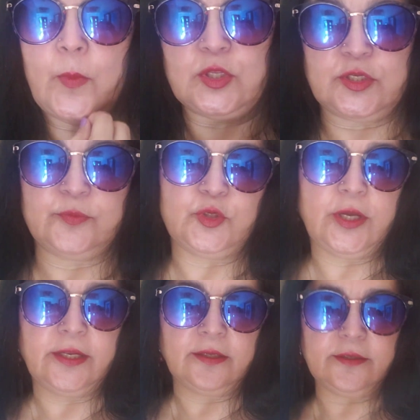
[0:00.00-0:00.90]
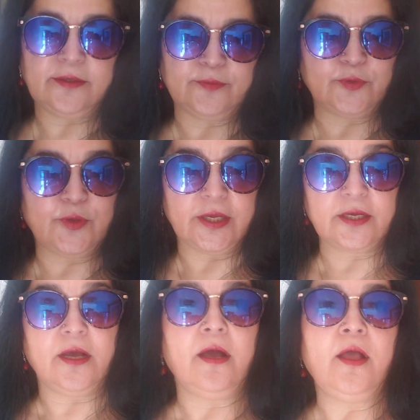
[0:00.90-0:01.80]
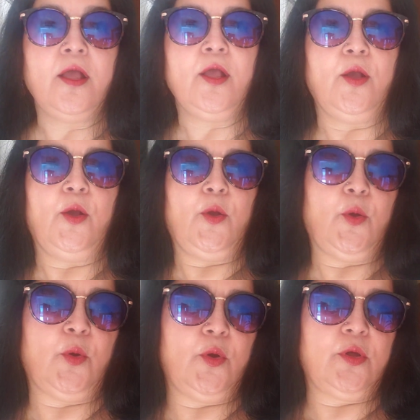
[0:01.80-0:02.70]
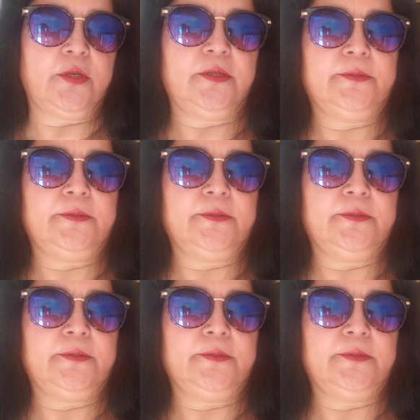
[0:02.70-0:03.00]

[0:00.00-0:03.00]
मौसम जो है ना वो हैगा और